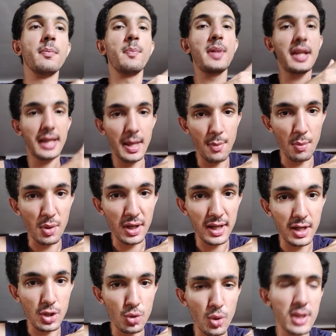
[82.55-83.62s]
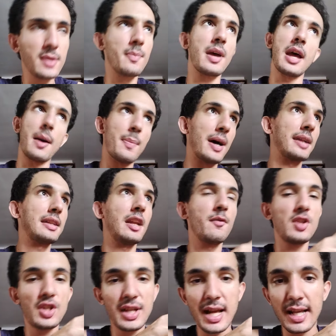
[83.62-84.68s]
Perché proprio il canale di Suez? Beh, a parte la
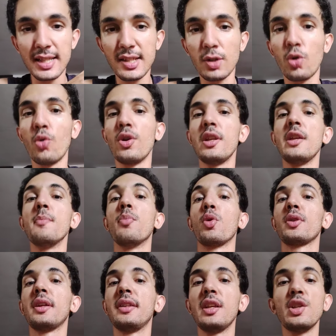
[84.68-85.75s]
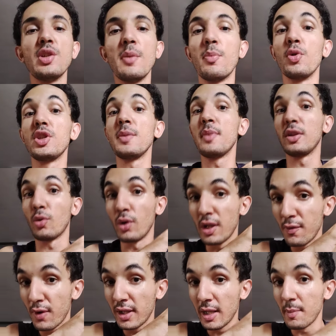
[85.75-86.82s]
vicinanza con gli importantissimi pozzi
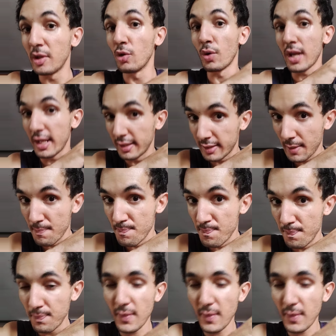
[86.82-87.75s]
petroliferi del Medio Oriente,